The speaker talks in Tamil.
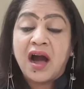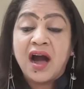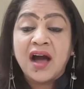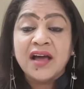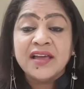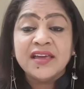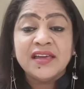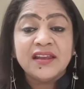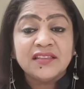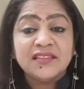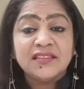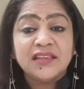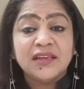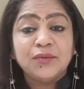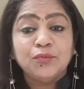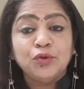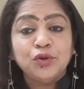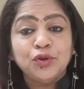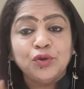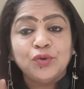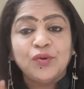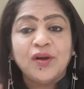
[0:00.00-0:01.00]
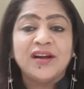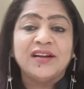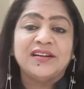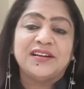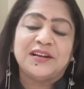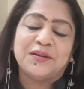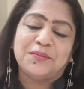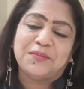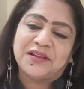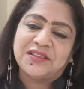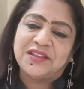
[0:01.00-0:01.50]
ஆயிரத்தி முந்நூறுரூவா
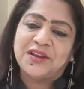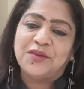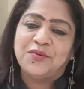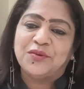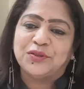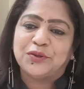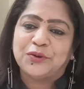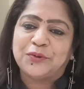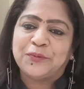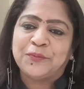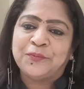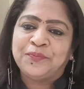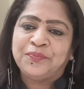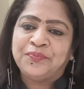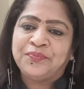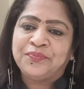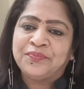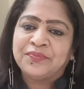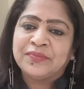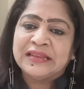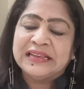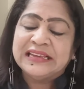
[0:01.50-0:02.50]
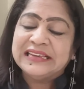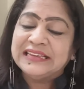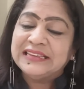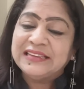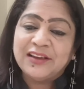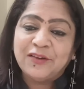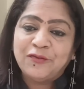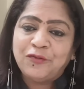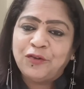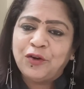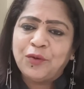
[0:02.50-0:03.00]
கட்டுற மாதிரி வந்துடும் இது
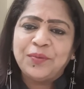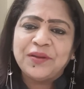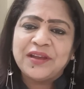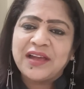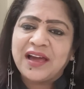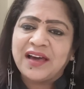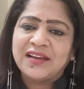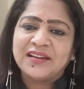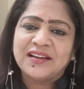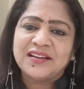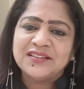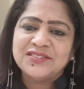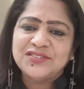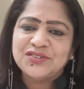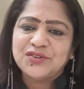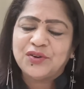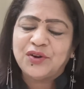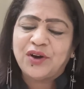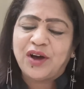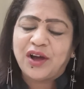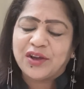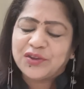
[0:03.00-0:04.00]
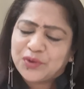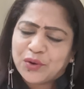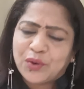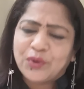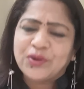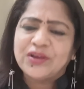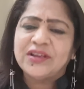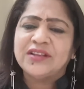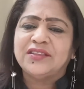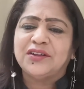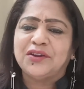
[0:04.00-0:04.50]
எவ்வளோ பெரிய அராஜகம்
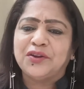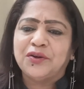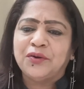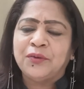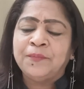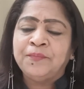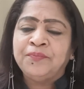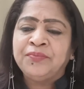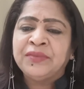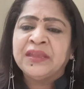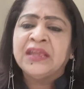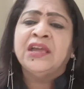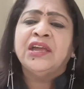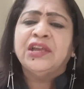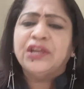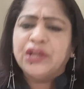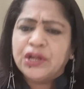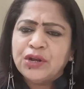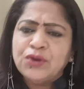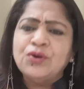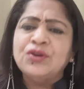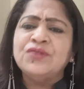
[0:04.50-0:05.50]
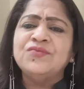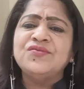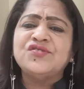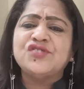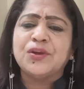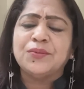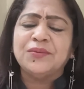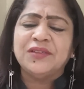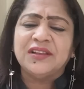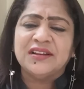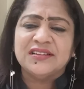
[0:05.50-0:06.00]
அயோக்கியத்தனம் இன்னொரு
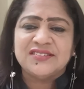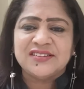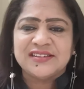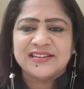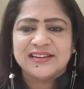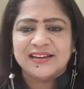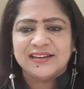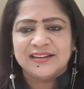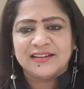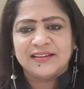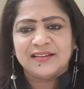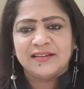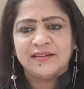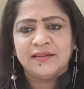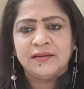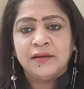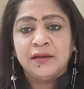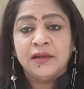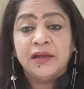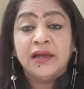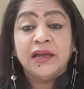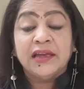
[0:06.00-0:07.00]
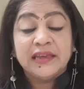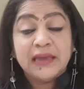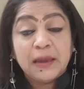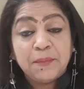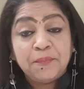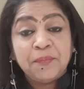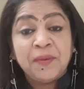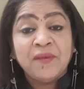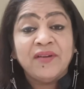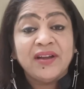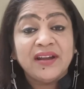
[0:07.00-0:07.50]
விஷயமும் இதில் சிக்கல் இருக்குது
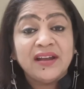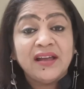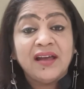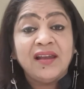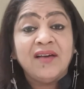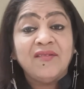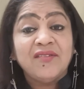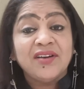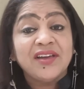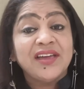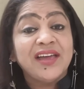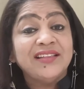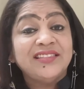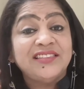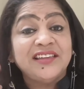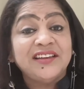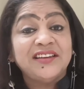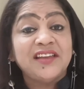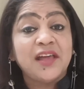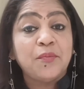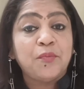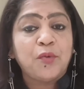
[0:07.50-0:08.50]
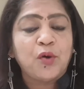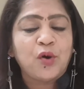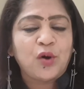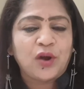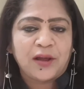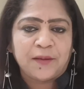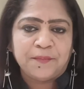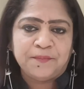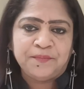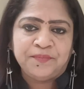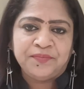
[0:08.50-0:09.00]
எப்போ வேணாலும் அவங்க ஏற்றிட்டே
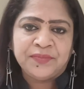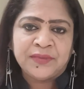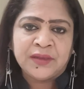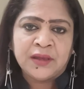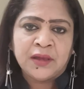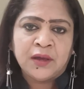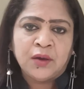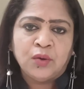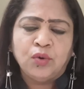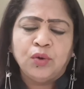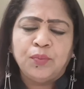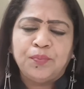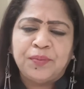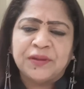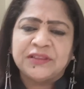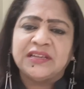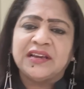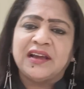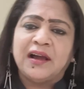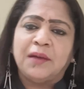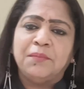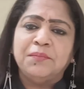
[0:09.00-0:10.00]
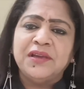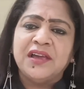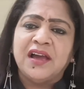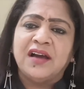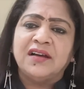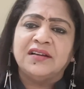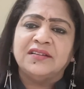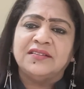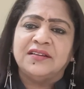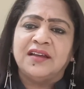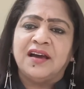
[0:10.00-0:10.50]
போகலாம் உற்பத்தி
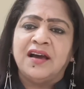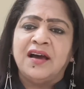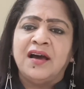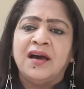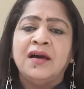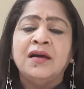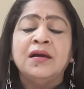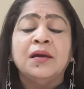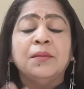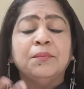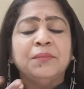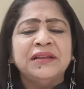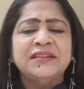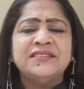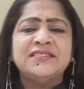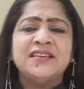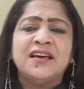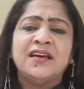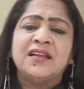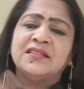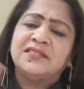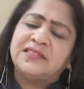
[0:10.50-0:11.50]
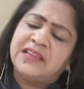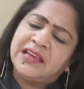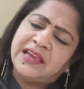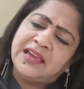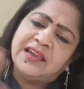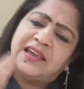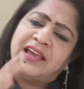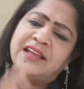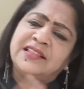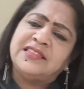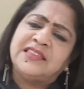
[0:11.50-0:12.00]
கம்மியாகுதுன்னா மின்சாரத்தை
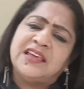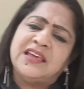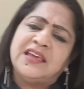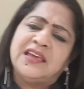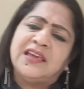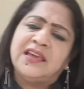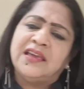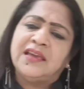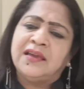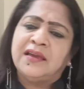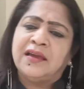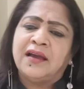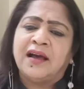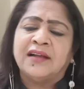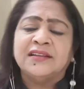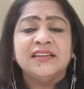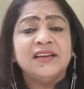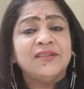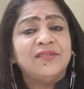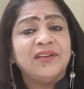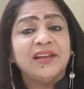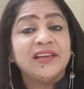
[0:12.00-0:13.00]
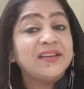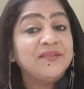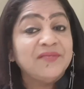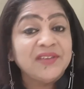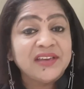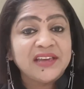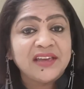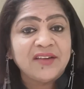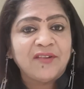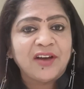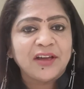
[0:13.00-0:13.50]
ஏற்றி அதிக விலைக்கு
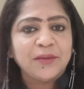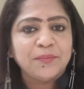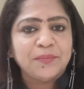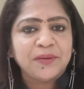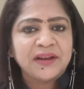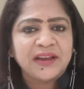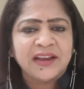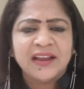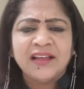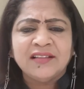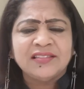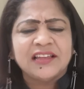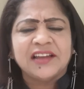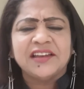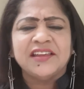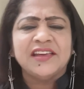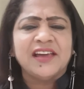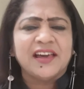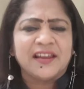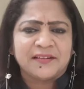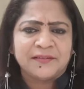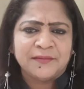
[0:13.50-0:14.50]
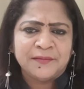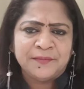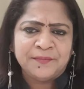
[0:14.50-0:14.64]
விற்க வாய்ப்பு இருக்கு ஏன்னா தனியார்